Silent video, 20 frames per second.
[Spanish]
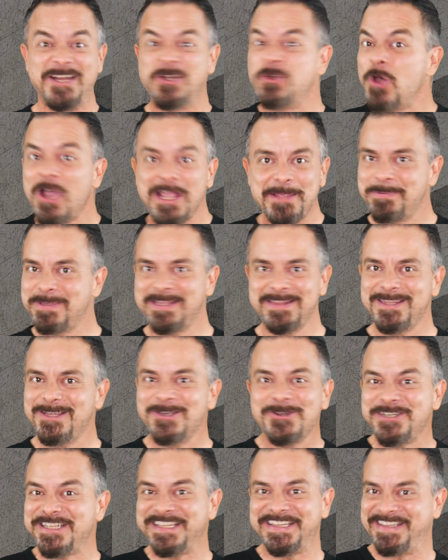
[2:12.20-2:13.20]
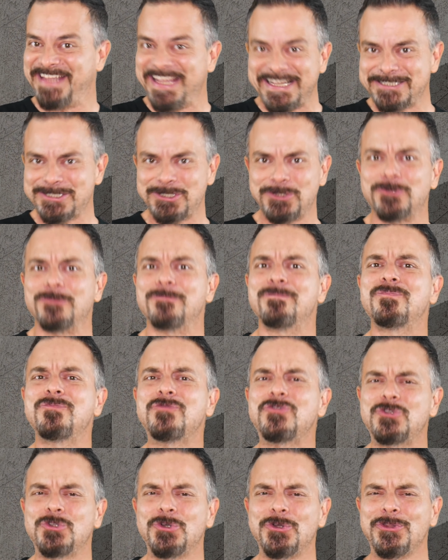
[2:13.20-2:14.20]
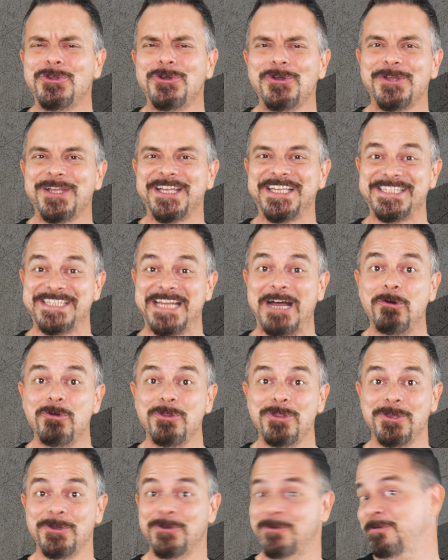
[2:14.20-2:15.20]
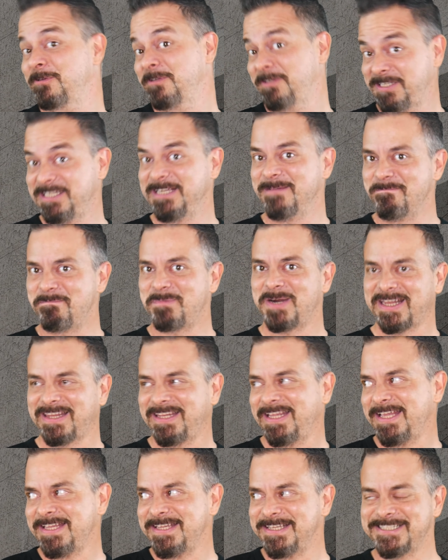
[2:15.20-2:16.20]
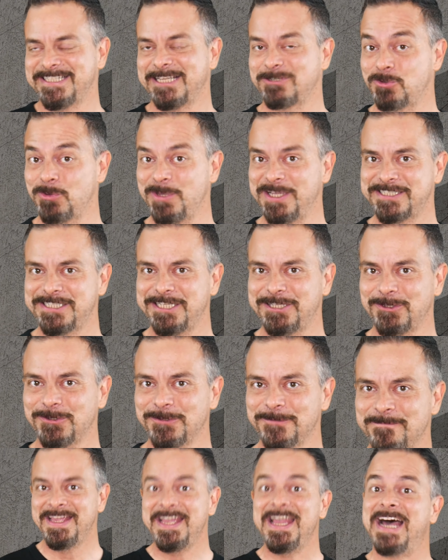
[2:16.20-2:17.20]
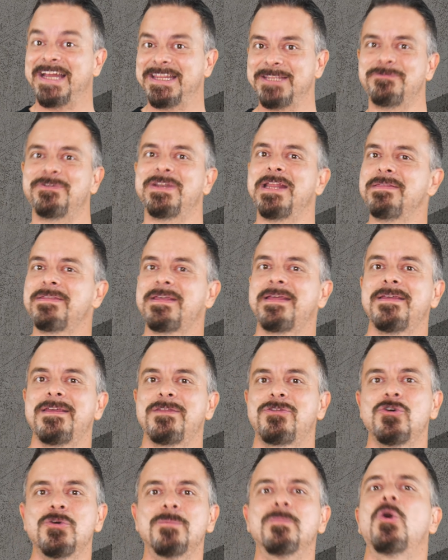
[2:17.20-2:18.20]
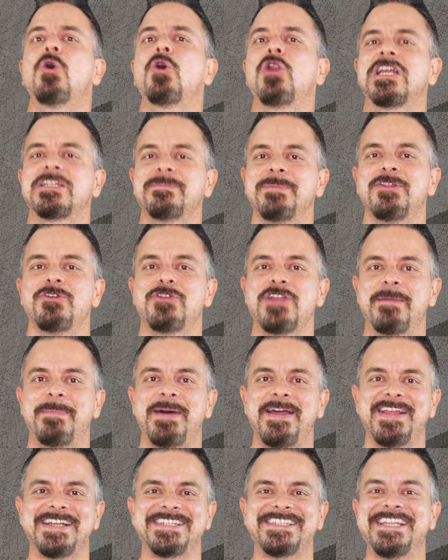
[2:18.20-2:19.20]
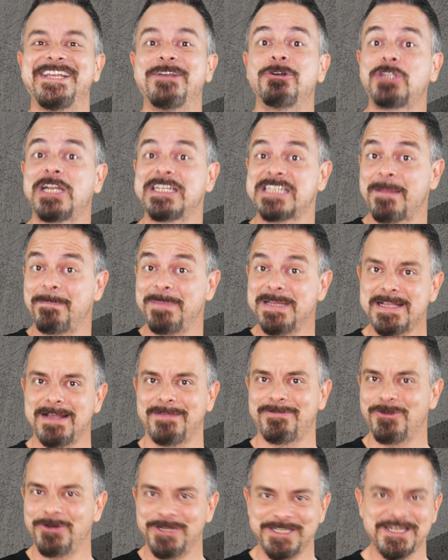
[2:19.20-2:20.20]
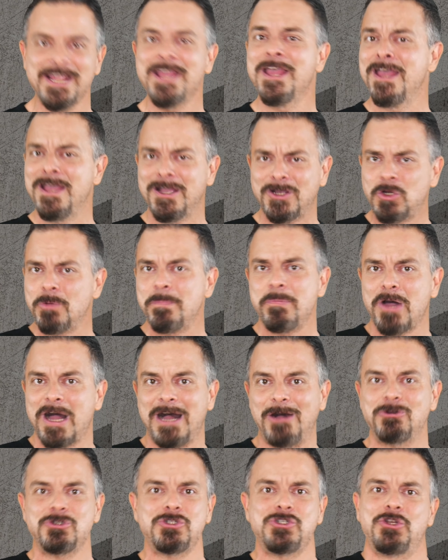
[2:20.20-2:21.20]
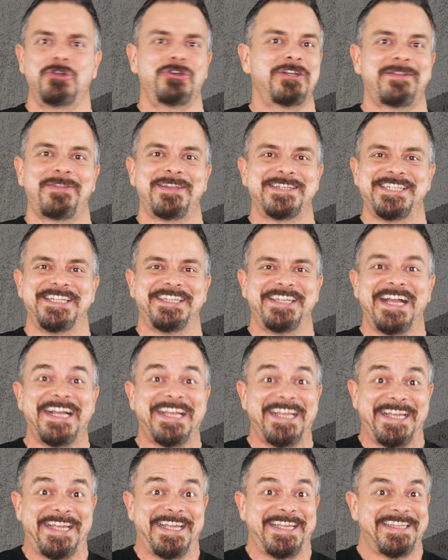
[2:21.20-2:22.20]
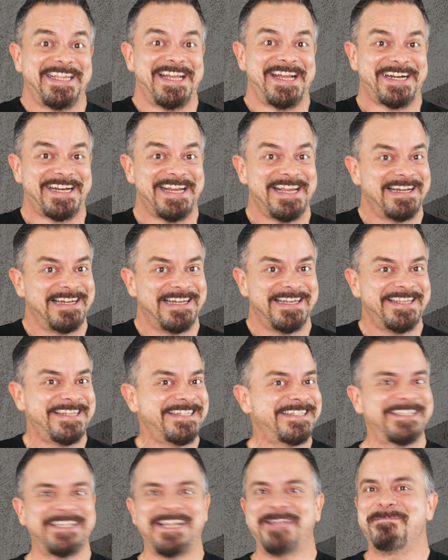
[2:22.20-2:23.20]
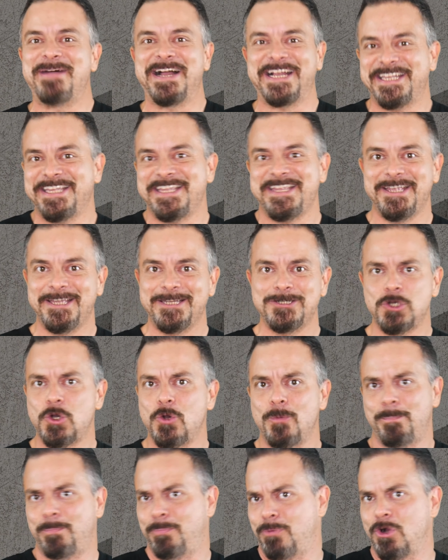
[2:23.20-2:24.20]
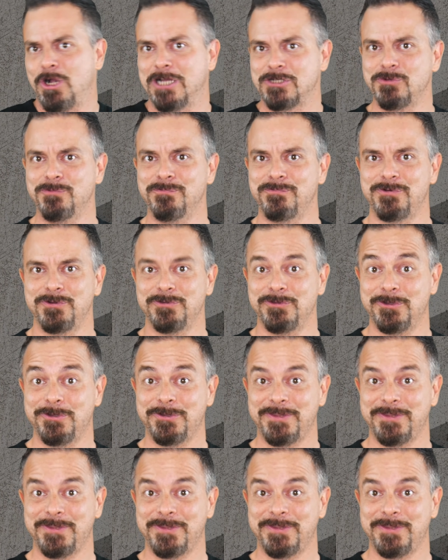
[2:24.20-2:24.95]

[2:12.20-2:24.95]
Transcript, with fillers: No hay vídeo ni texto, todo es audio, y en parte allí está su éxito. A diferencia de Zoom o las videollamadas de otras aplicaciones, Clubhouse no necesita que te arregles, te maquilles o pongas un fondo